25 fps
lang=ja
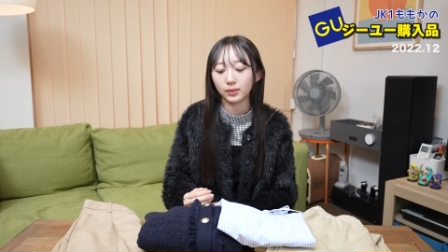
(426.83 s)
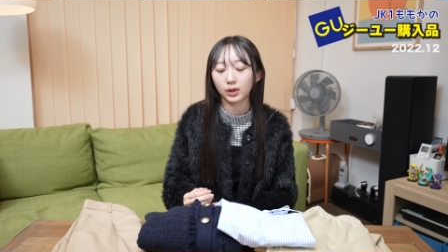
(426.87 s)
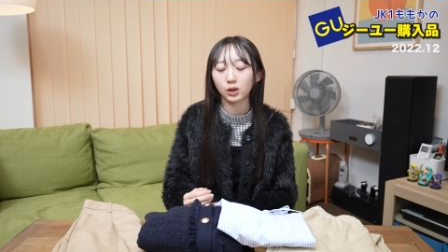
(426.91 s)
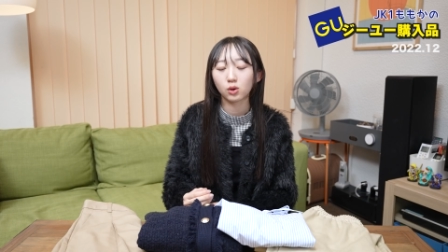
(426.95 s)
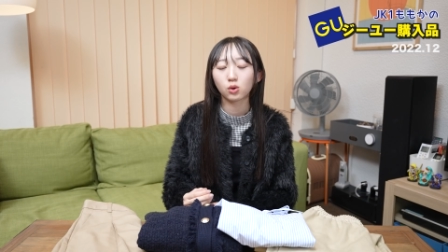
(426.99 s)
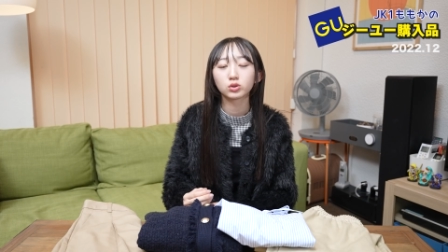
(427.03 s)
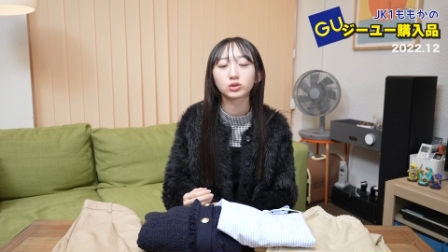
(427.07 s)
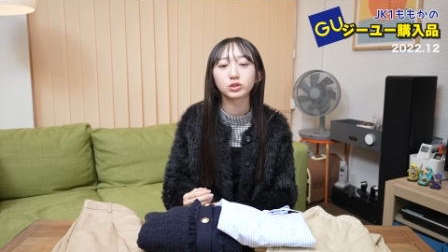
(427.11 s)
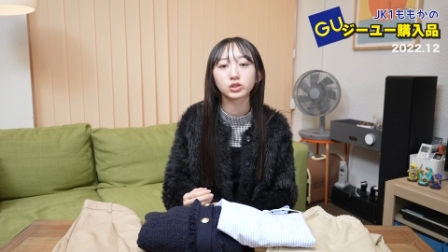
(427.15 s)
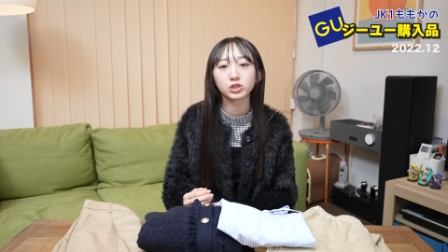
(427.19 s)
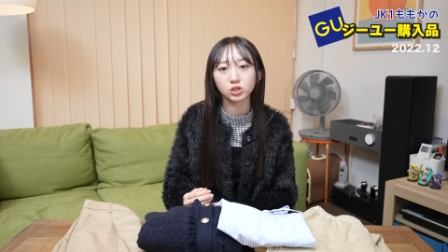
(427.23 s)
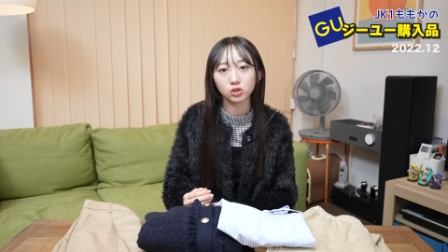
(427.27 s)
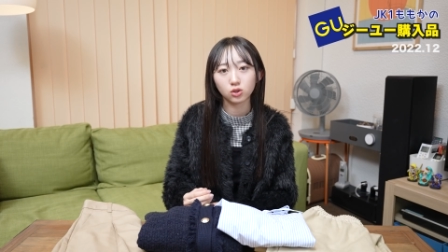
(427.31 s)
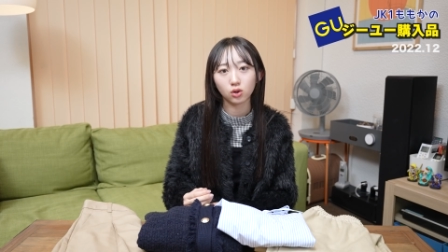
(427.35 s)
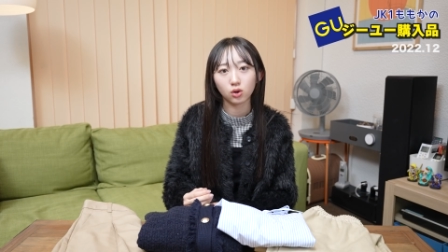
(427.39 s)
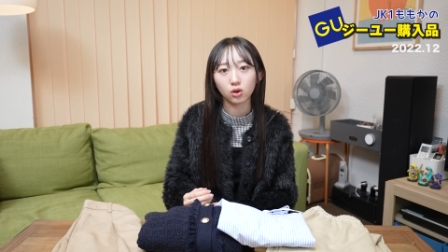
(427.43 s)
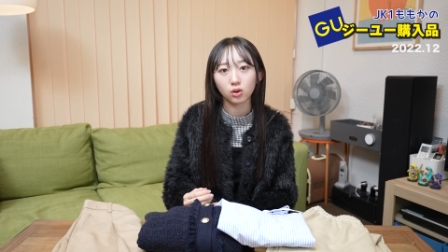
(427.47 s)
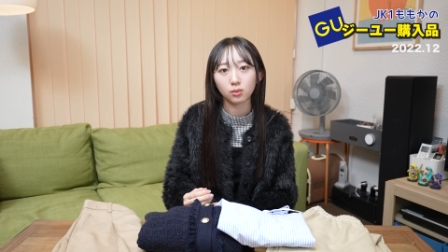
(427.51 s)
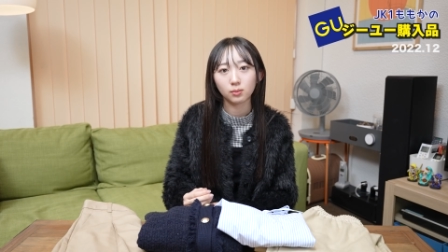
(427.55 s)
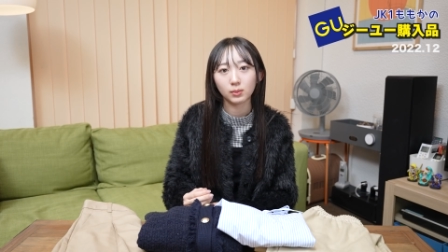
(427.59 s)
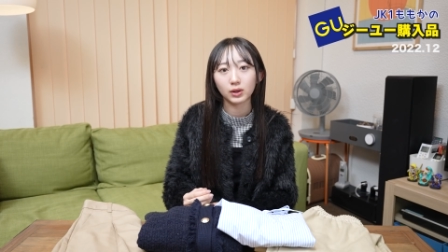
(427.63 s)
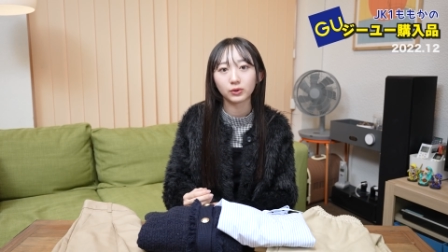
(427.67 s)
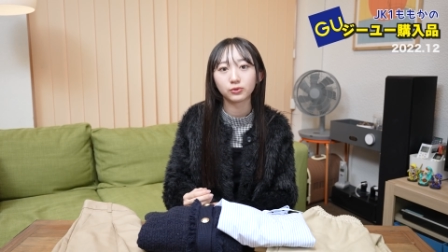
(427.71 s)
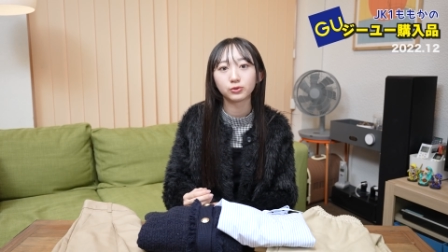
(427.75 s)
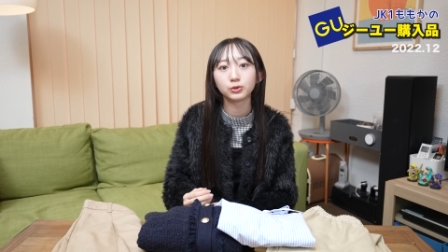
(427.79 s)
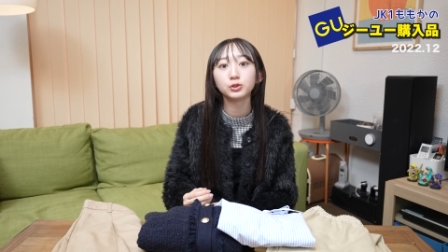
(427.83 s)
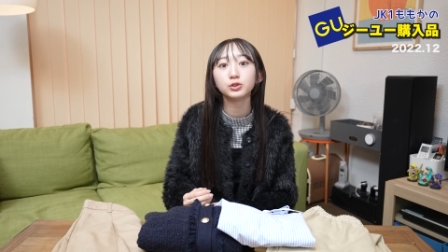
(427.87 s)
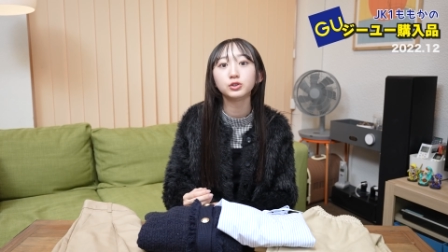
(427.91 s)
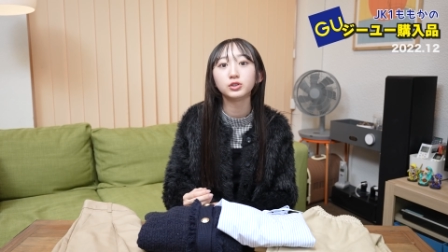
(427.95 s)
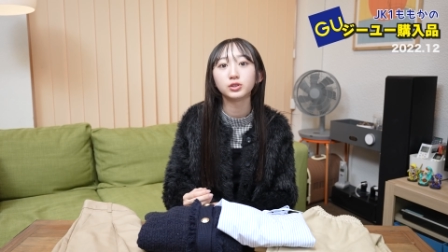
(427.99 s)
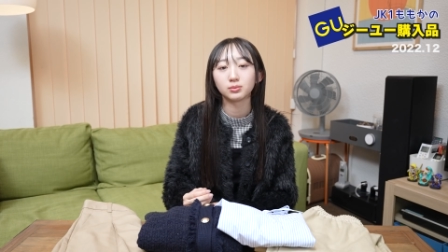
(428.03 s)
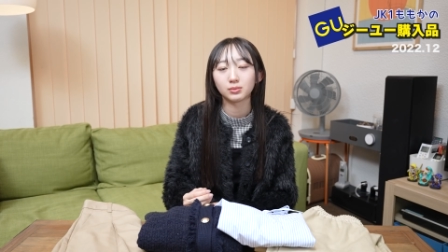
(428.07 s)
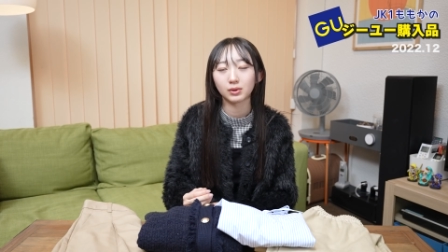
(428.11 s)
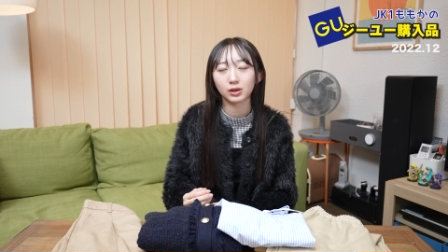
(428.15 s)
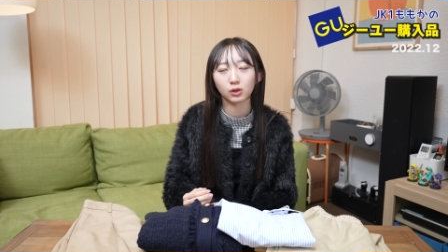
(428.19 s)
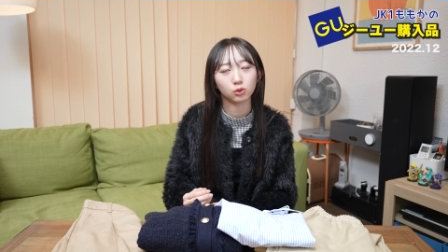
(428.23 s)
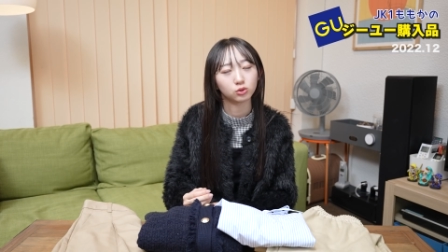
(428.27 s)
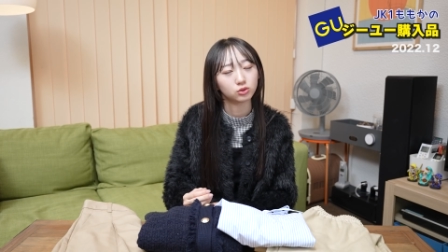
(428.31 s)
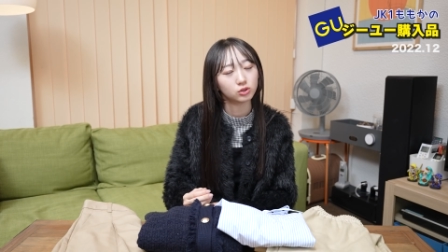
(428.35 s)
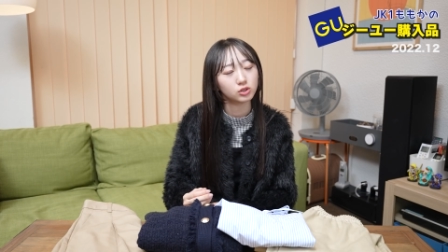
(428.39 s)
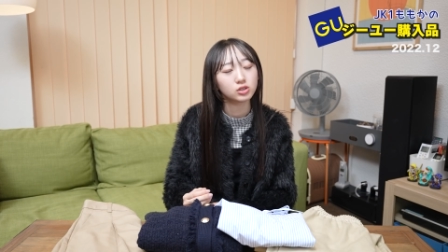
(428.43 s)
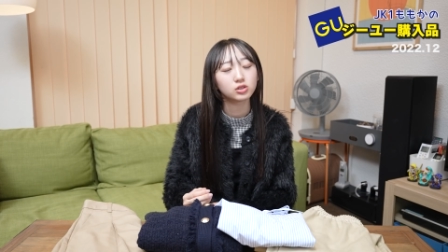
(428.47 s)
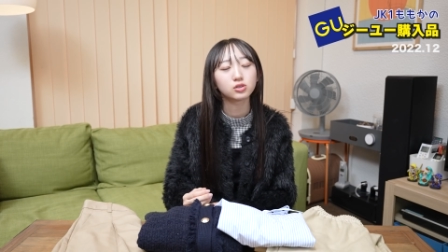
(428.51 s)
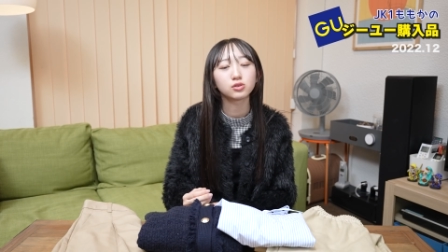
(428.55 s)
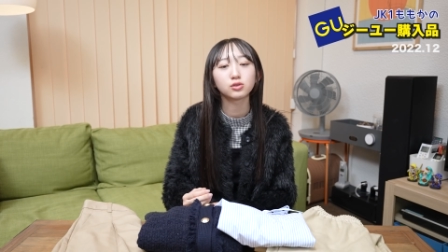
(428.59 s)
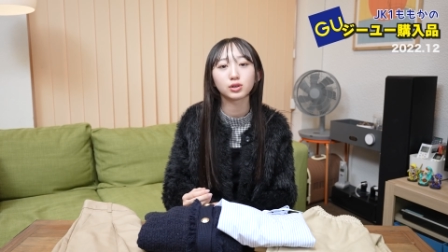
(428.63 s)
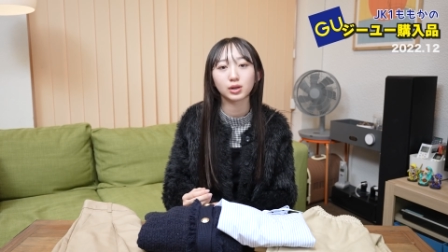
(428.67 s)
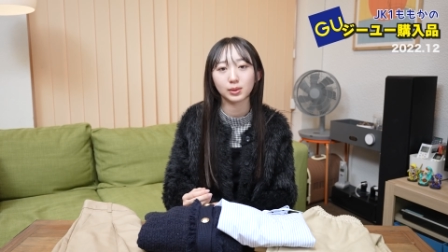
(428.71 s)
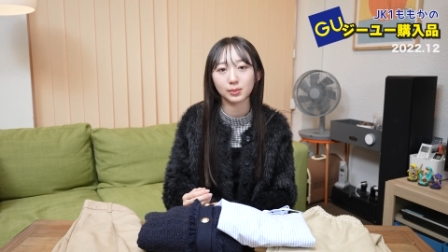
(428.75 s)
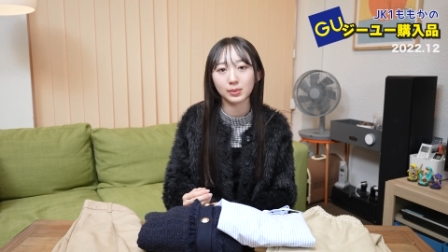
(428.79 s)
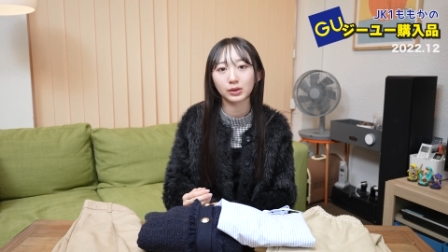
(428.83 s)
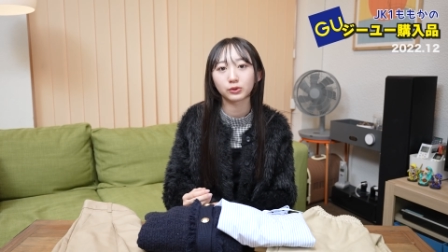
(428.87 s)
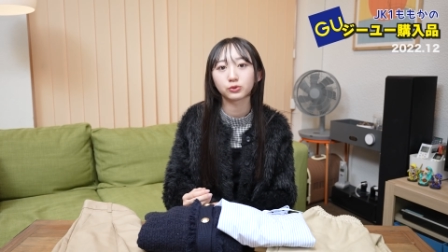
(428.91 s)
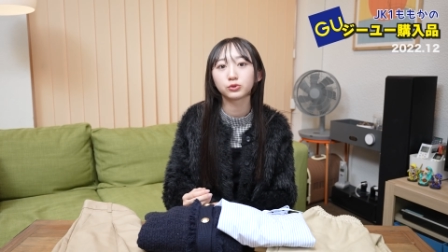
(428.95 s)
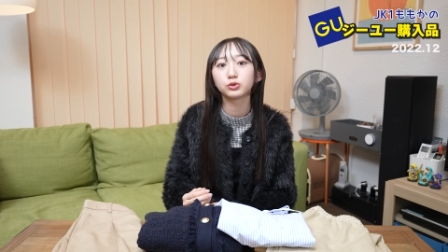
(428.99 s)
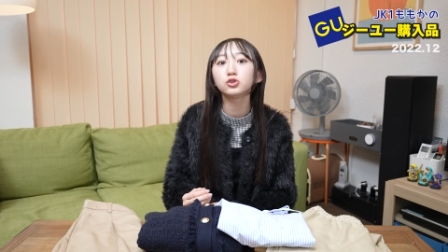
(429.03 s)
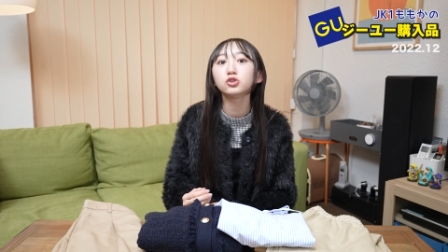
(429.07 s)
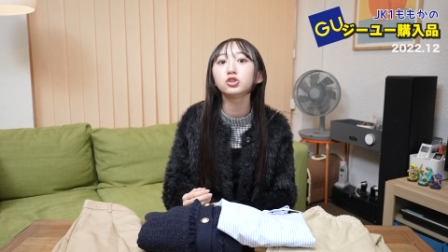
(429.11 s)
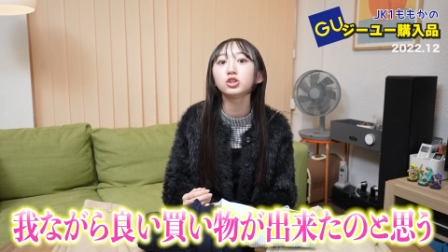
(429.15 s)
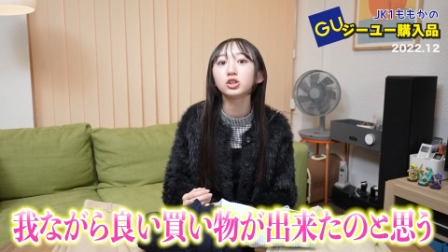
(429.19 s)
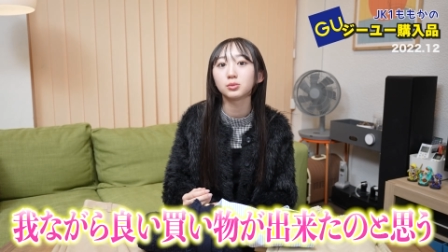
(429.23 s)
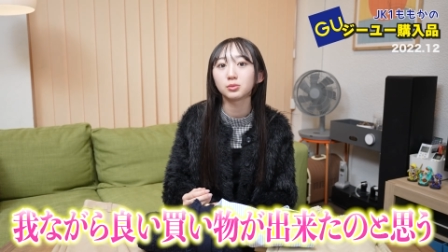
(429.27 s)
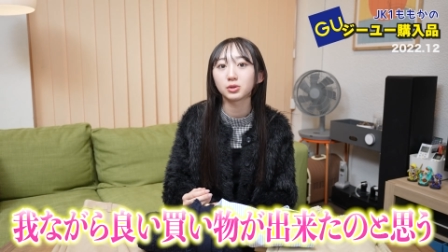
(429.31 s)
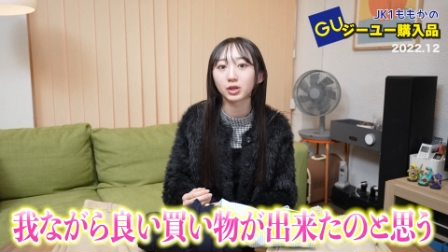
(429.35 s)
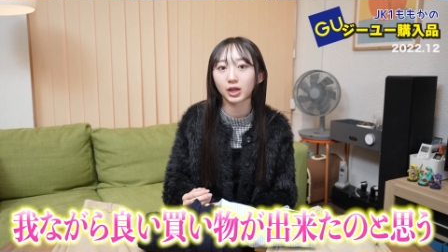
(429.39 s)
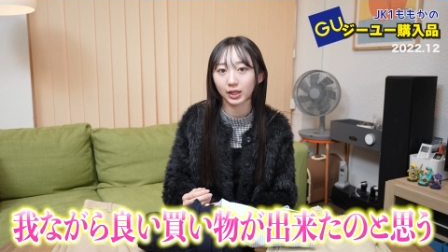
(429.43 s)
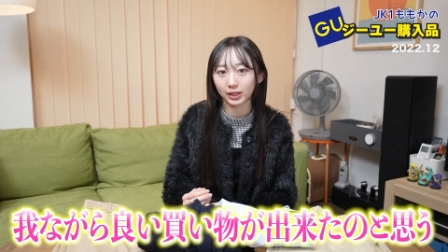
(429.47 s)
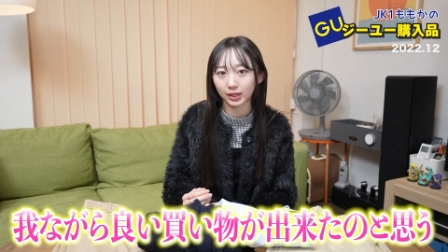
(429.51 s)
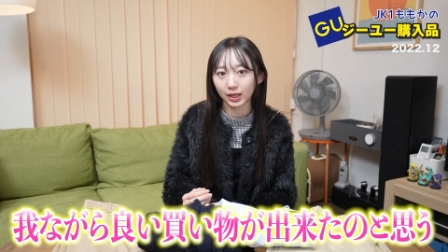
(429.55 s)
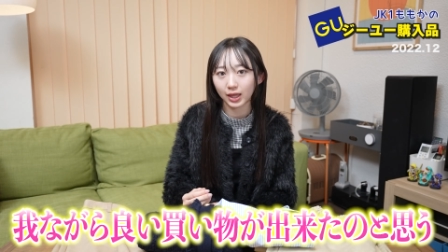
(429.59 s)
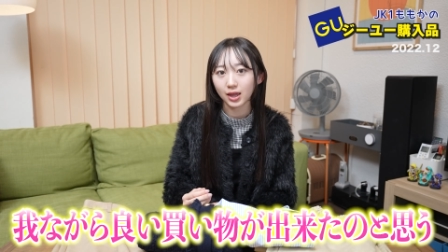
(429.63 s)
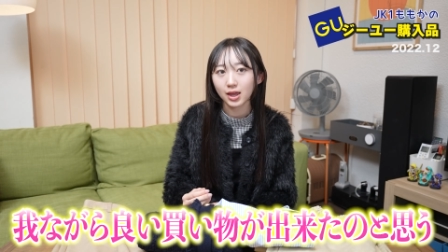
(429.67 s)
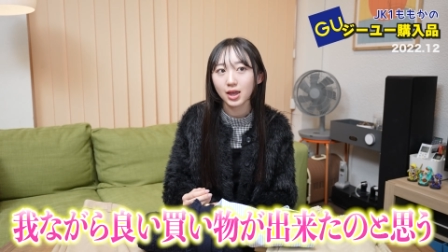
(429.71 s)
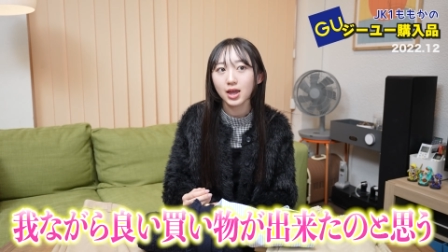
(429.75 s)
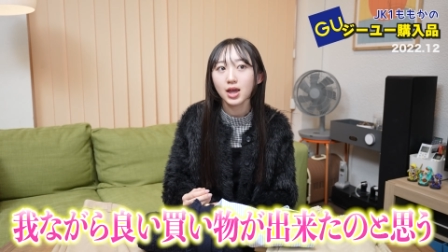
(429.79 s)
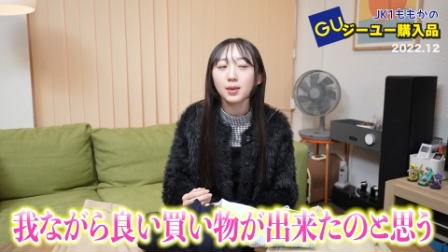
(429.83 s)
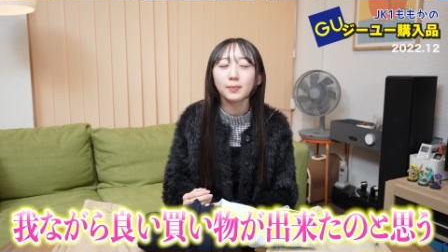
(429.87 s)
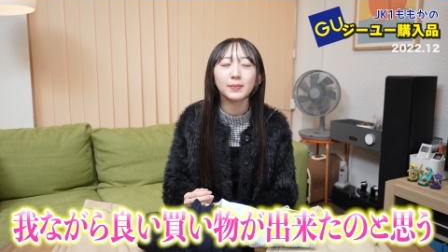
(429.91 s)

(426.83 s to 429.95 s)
まあ、今年の、まあ、冬、まあ、今年というか、まあ、冬に向けて、